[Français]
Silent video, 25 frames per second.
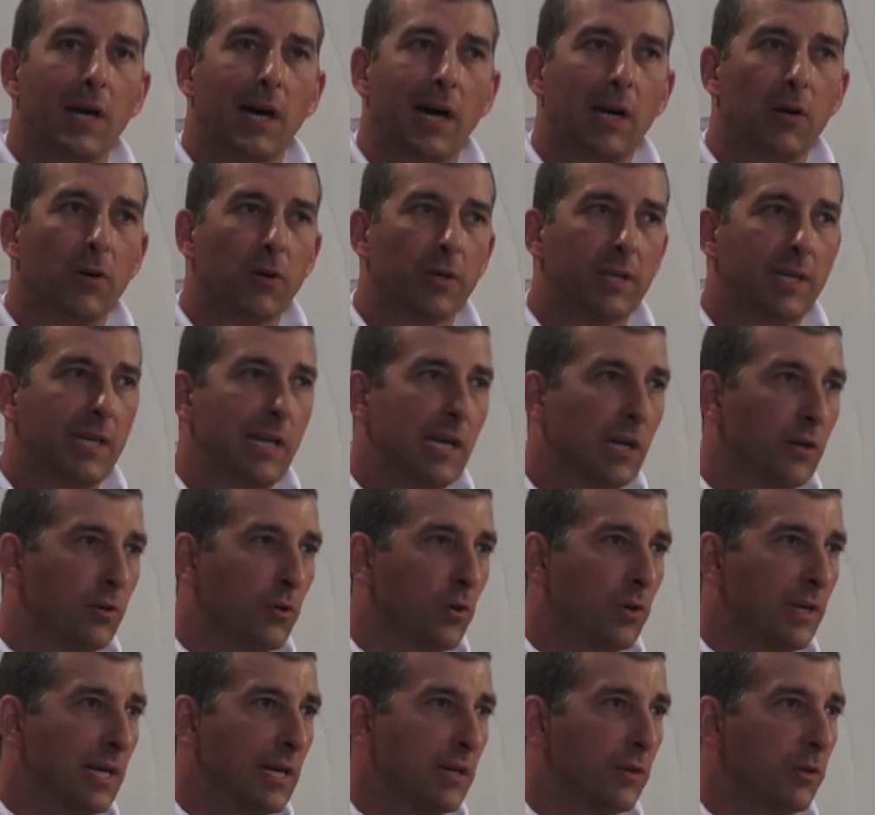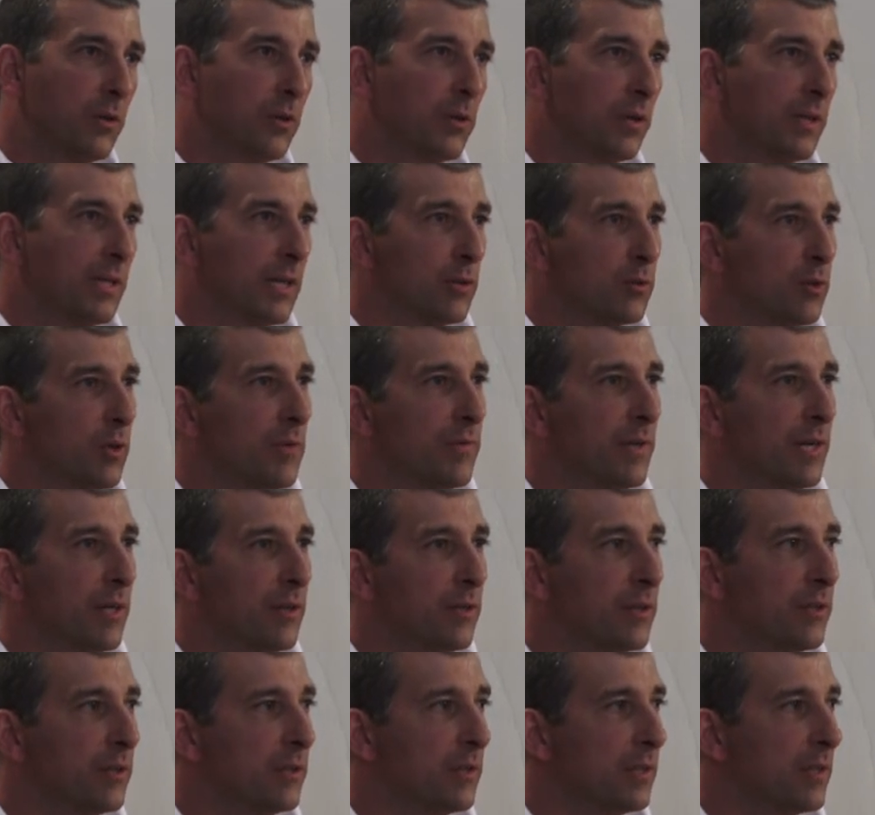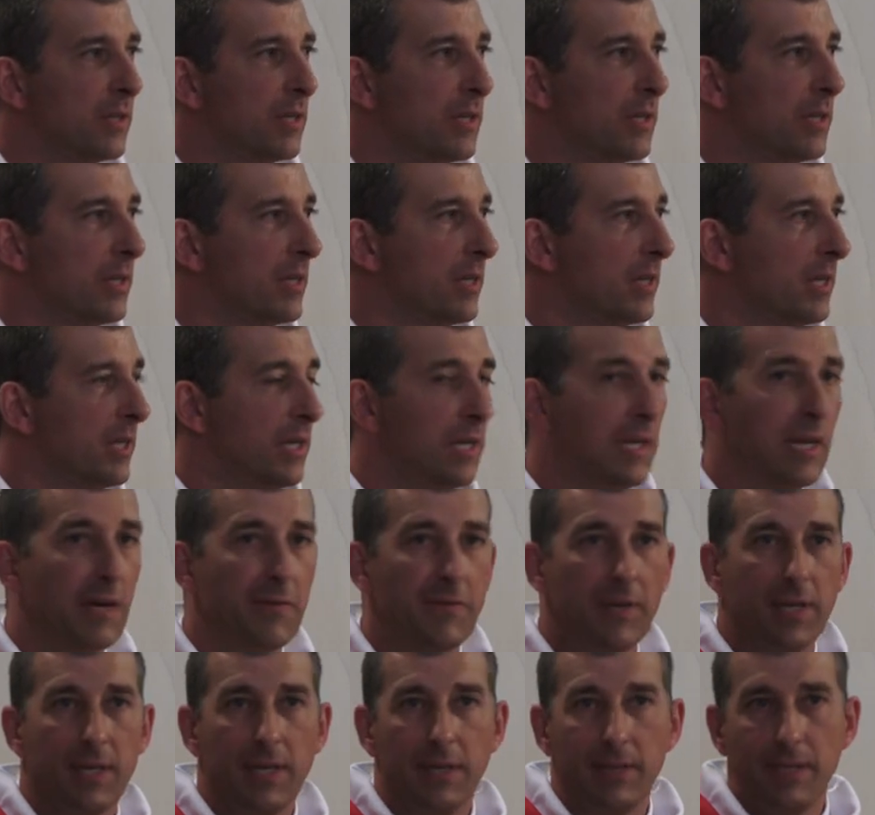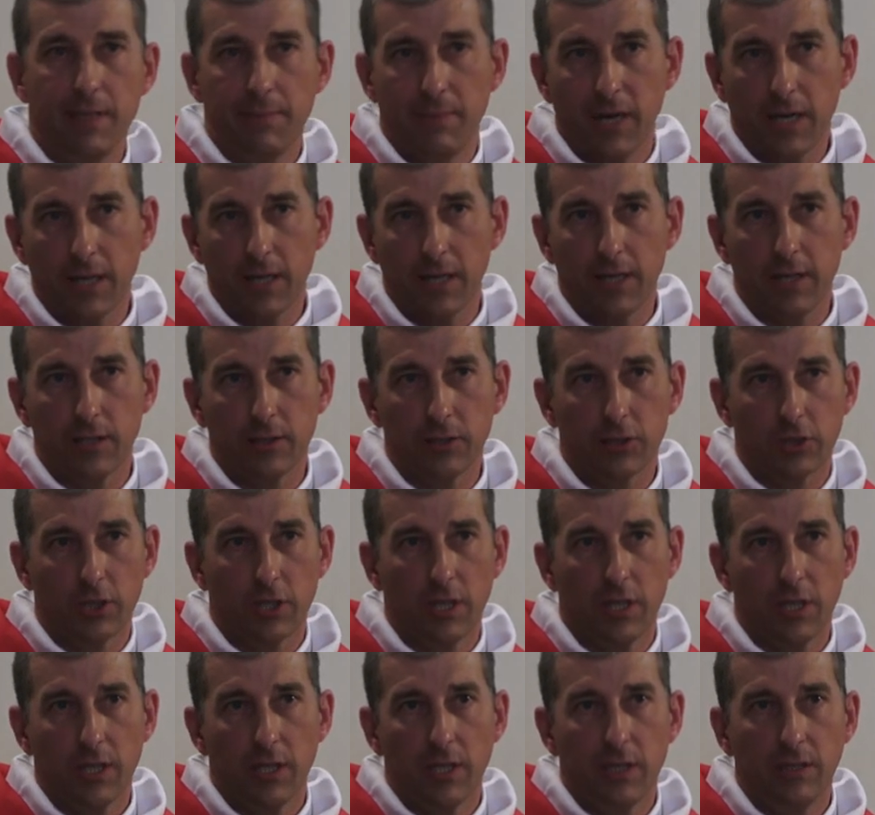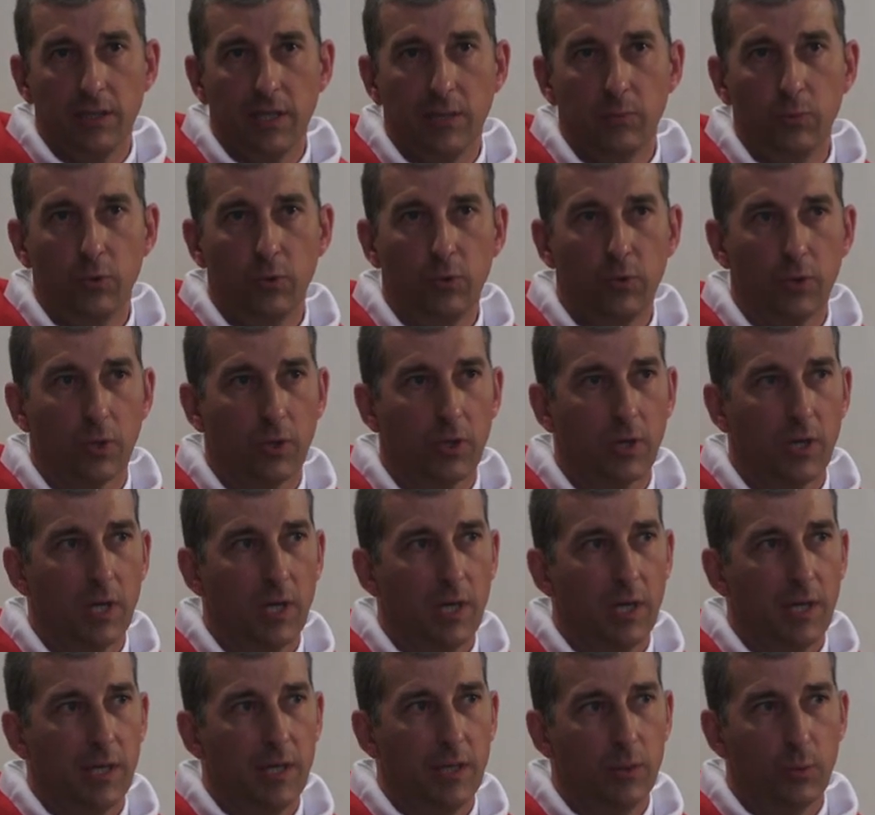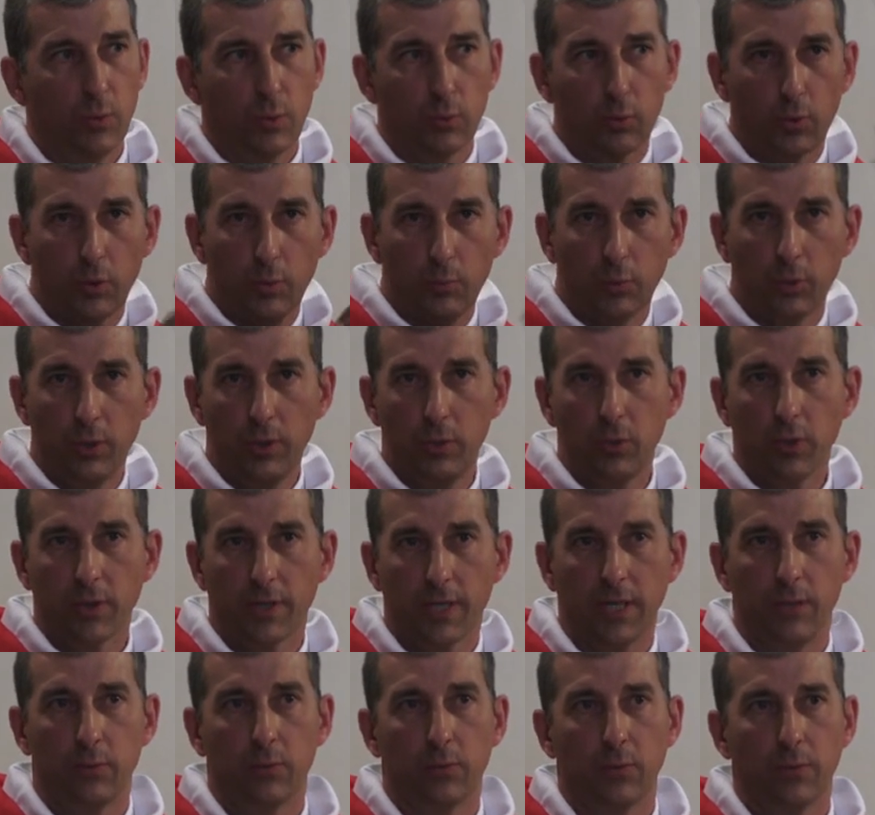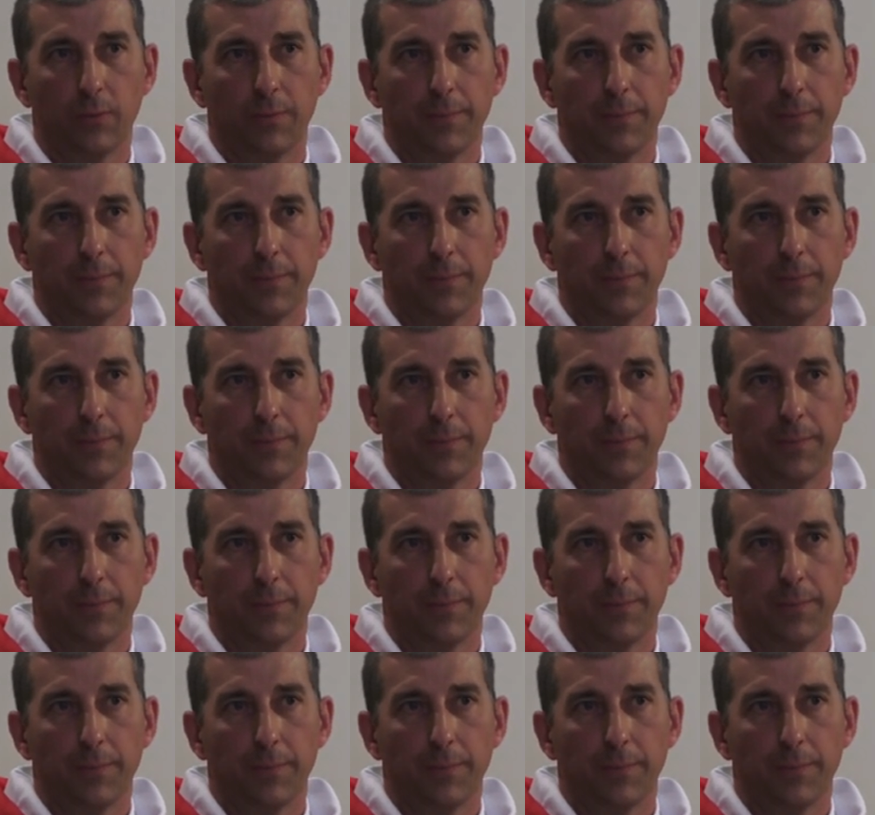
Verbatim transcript: Alors qu'il y a encore quelques 80 ans, il y avait des barrages, des murs et autres bruits de canons.